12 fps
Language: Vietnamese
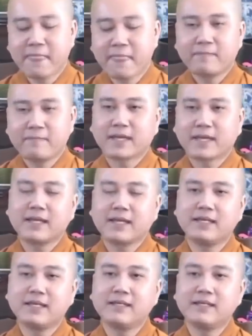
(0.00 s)
thế
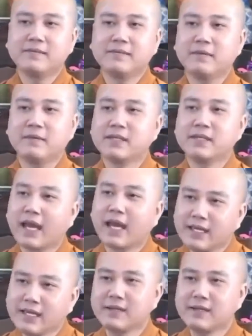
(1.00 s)
thì mình mới
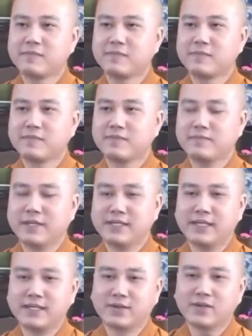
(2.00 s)
thấy mình
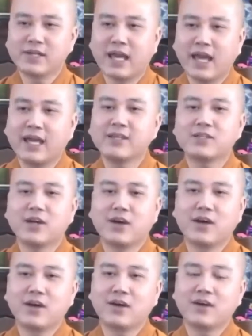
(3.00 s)
đừng có để
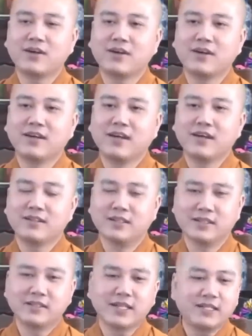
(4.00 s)
cho
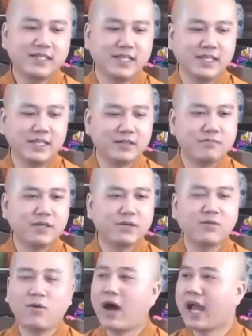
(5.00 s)
những cái gì đó bên
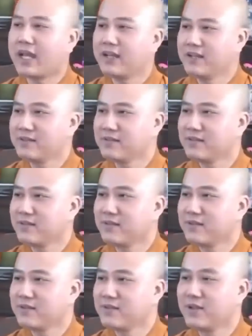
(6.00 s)
ngoài đó
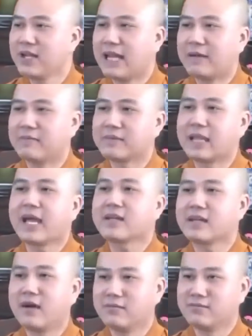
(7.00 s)
nó làm tác
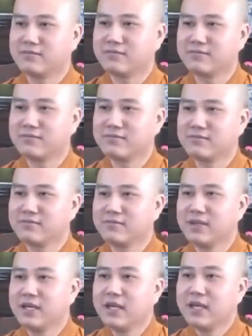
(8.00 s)
động
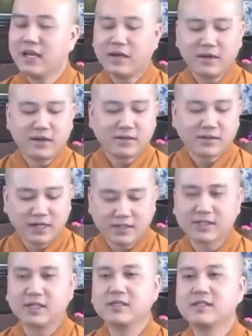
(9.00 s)
thật
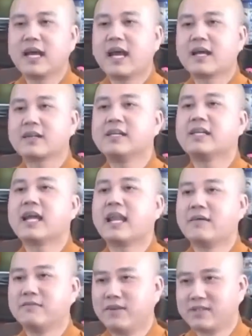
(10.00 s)
sự ra đi ra
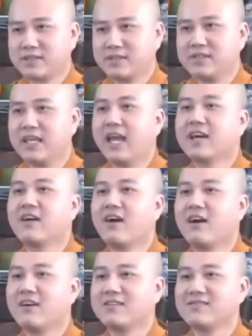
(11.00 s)
làm phật sự dễ khó
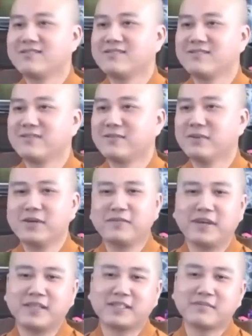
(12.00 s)
quý
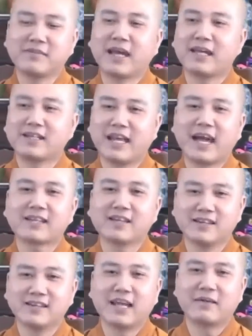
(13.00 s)
vị trong này đã
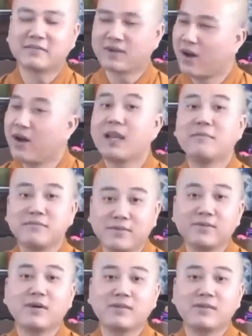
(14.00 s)
từng làm khó lắm phải đúng không